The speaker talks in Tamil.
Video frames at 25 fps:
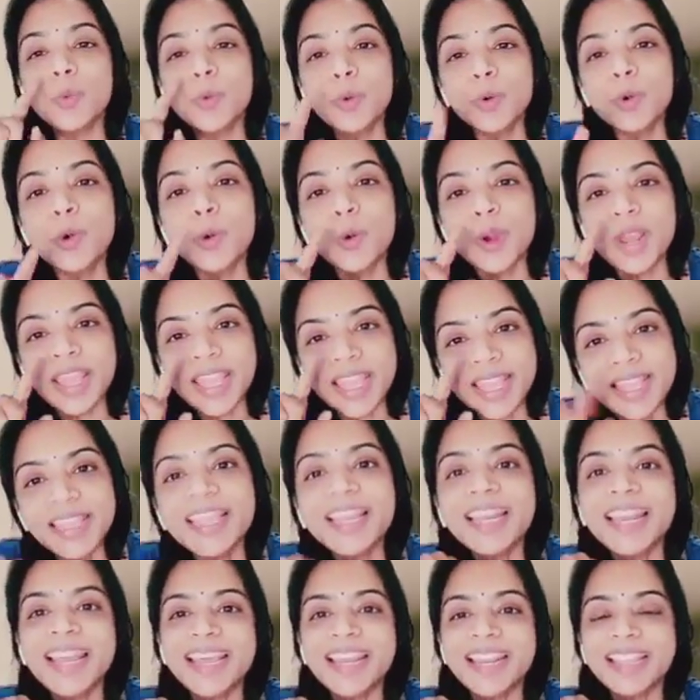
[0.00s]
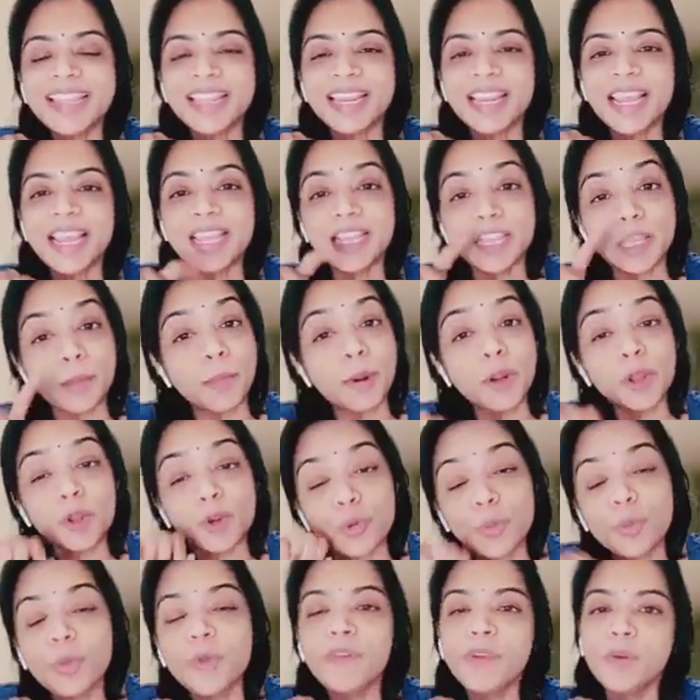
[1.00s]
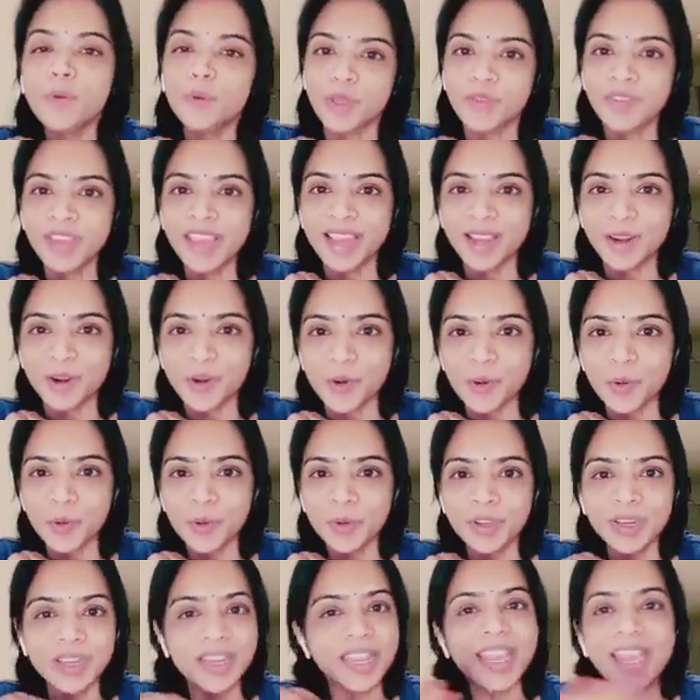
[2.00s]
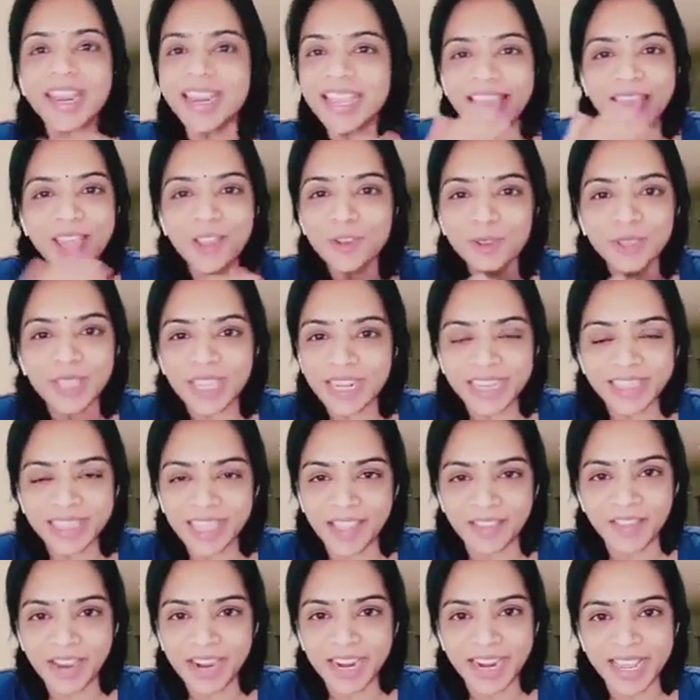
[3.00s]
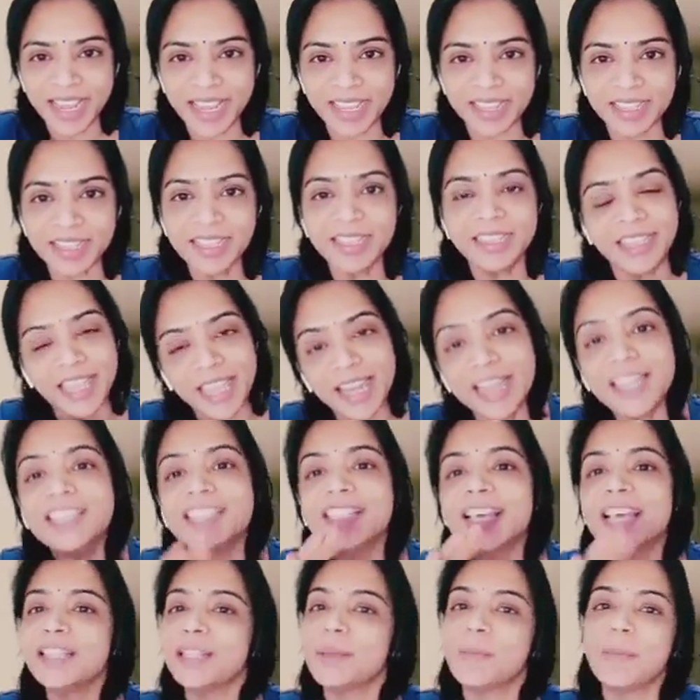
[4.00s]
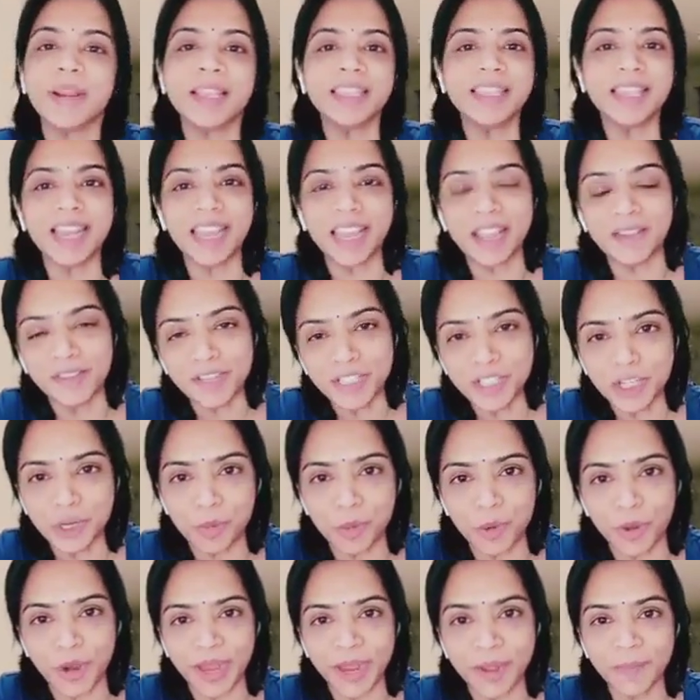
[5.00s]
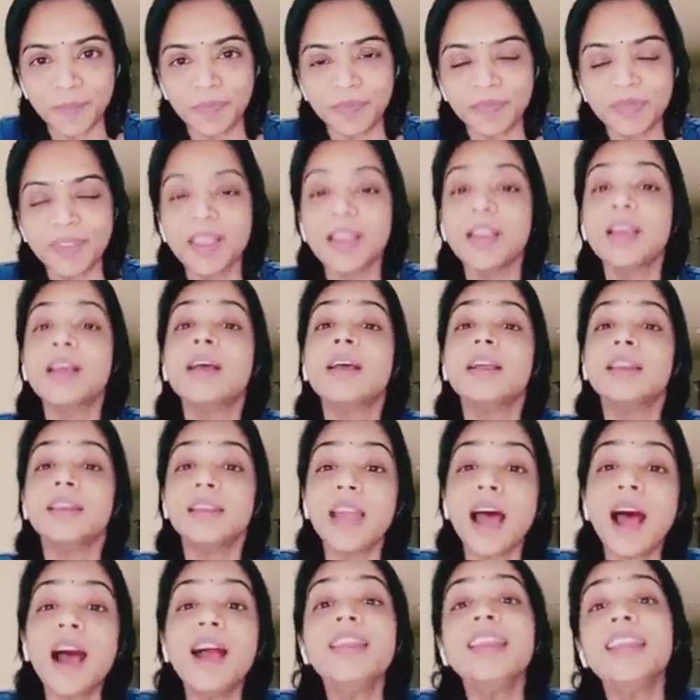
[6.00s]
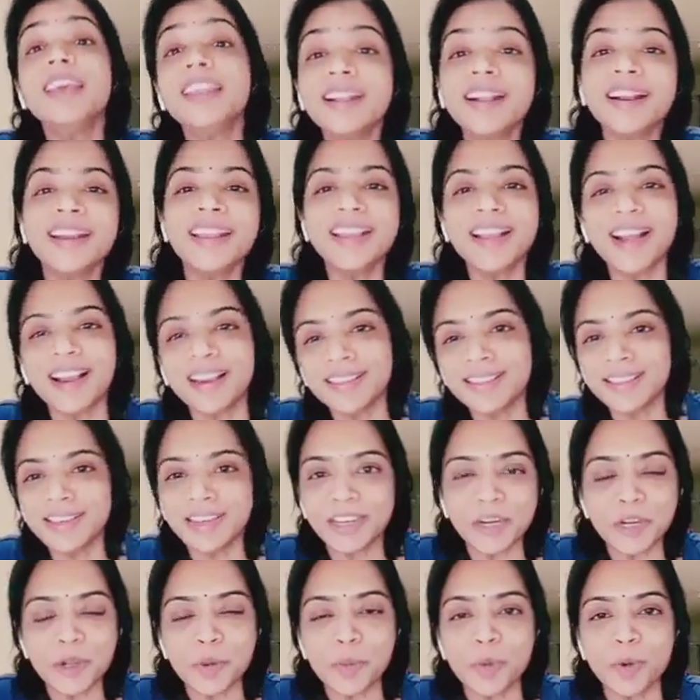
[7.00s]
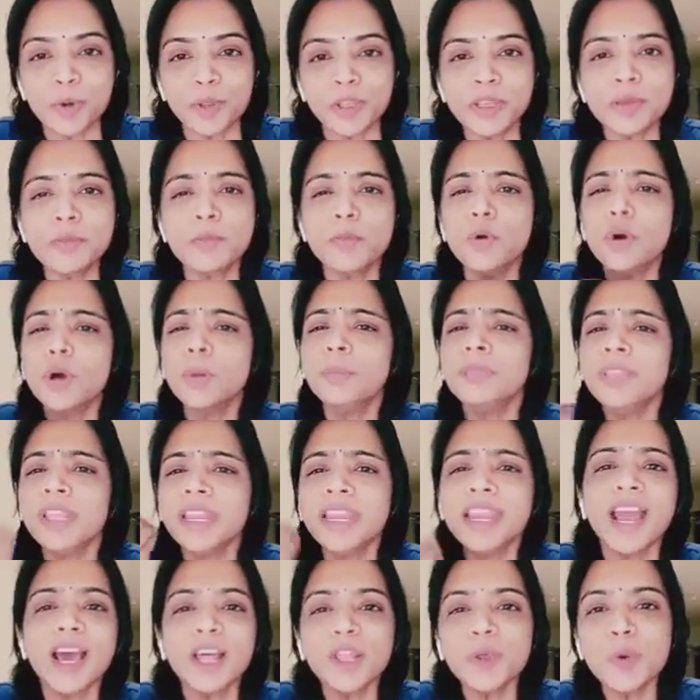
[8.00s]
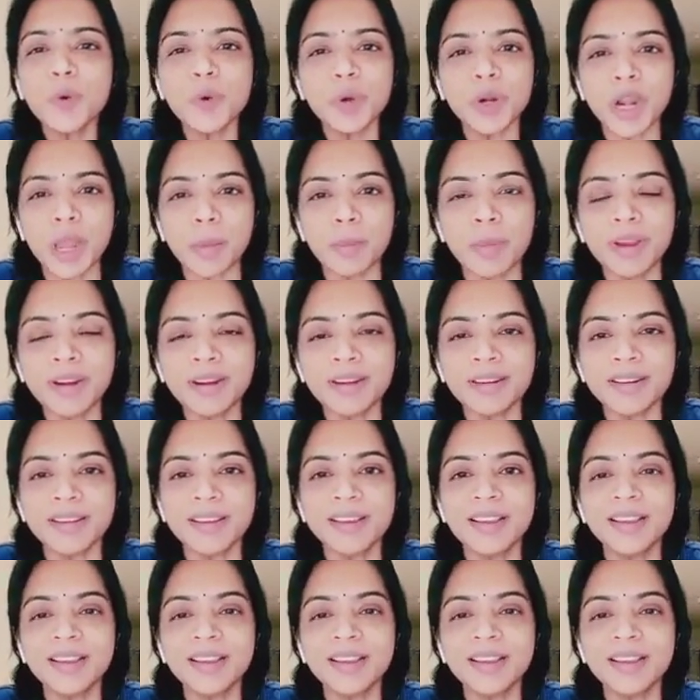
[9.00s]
உன்னோட இந்த நேரத்தில் இந்த பணம் ரொம்பவே உதவியாக இருக்கும் நீ எனக்கு எதுவும் தர தேவை கிடையாது தெரிஞ்சுதான் இந்த பணத்தை நான் இங்கே வச்சுட்டு போகிறேன் நான் நெருக்கடி காலத்தில் இருக்கும்போது முகம் தெரியாத ஒரு நபர்